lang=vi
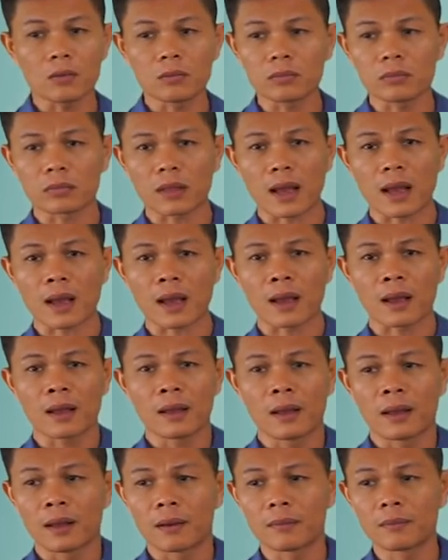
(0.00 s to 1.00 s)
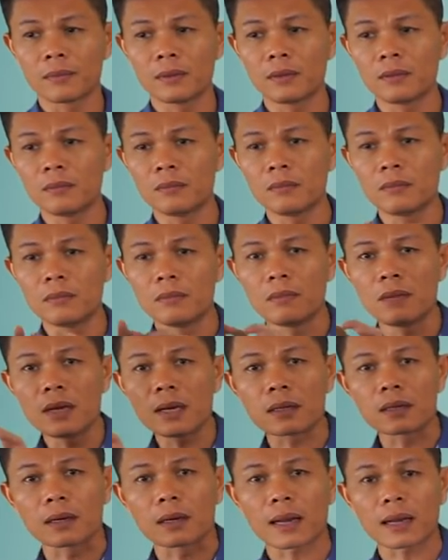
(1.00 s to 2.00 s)
chúng ta
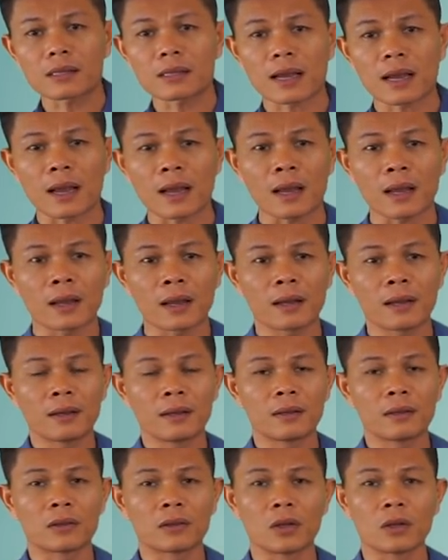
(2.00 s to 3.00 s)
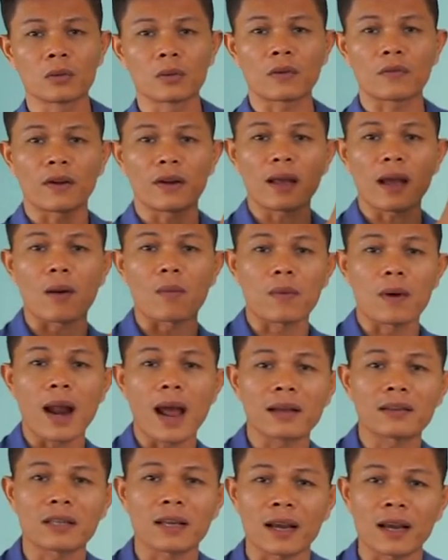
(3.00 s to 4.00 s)
biết được lái xe thì chúng ta phải đi học
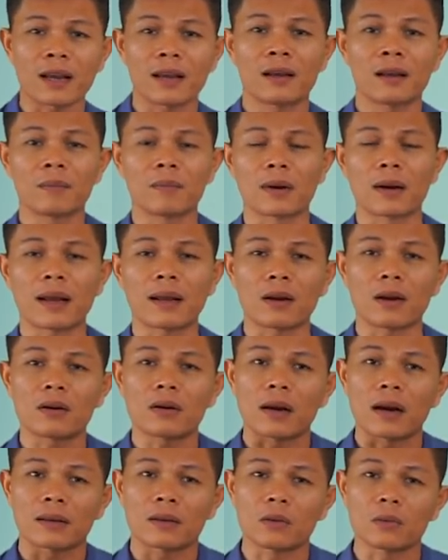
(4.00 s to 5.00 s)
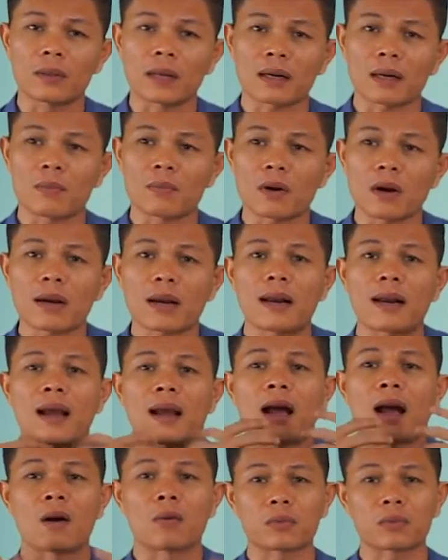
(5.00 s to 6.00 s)
lái xe. Mình hay nói rằng là chúng ta không có khả
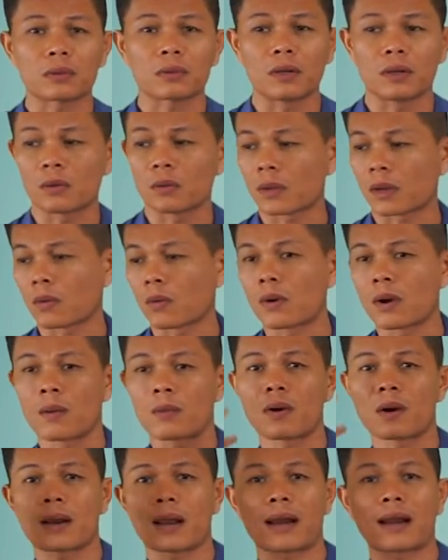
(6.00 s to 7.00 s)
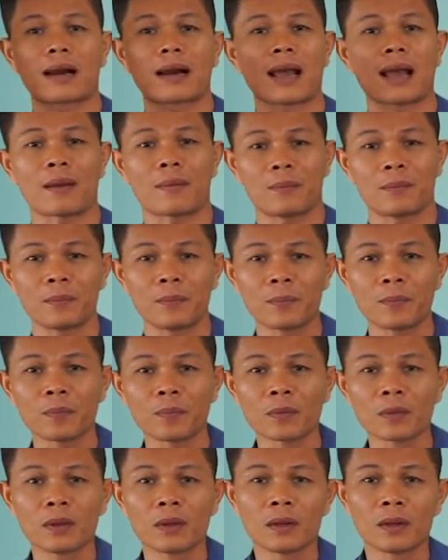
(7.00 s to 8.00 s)
năng học thì chúng ta cũng không có khả năng làm.
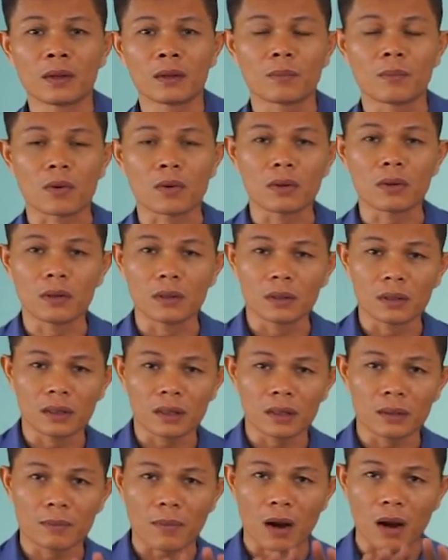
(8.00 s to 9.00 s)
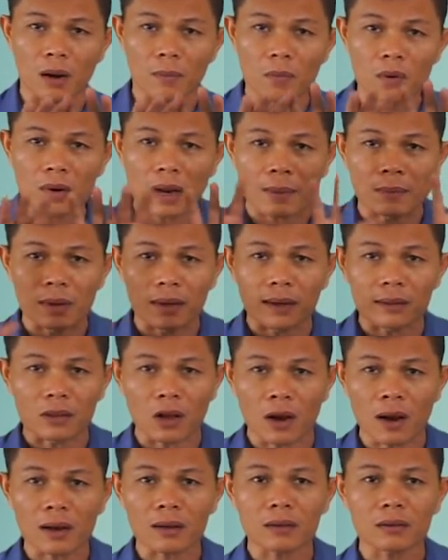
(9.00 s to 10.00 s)
Một người mà họ muốn làm được kế
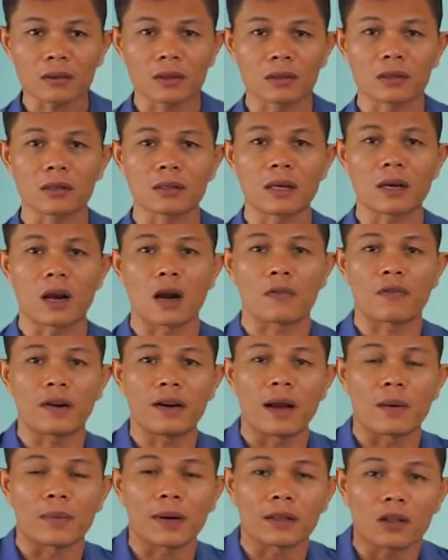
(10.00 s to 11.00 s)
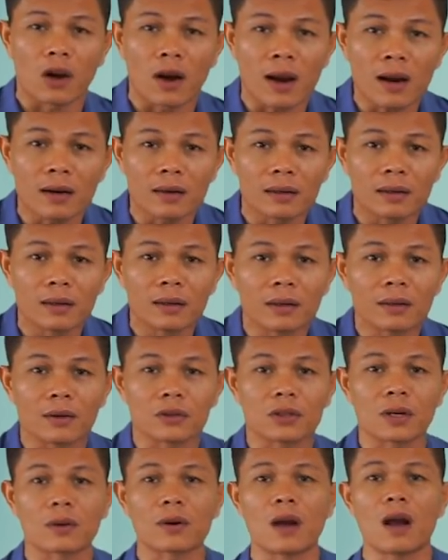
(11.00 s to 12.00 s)
toán thì trước tiên họ phải đi học kế toán, rồi
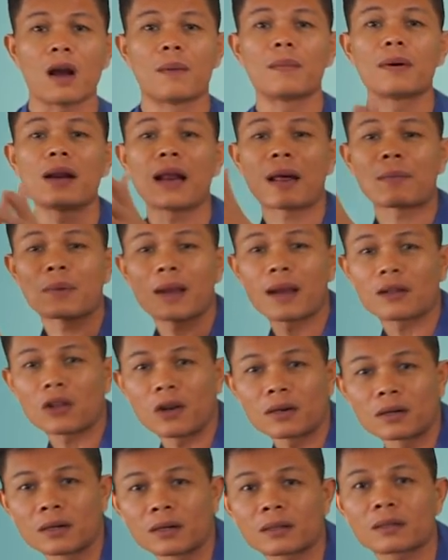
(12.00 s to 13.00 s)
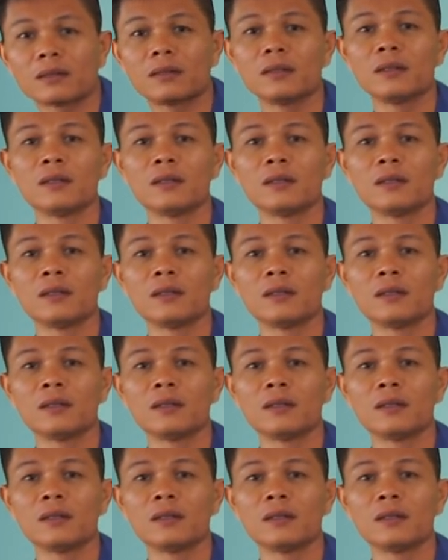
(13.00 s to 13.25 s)
sau đó họ mới đi làm kế toán được.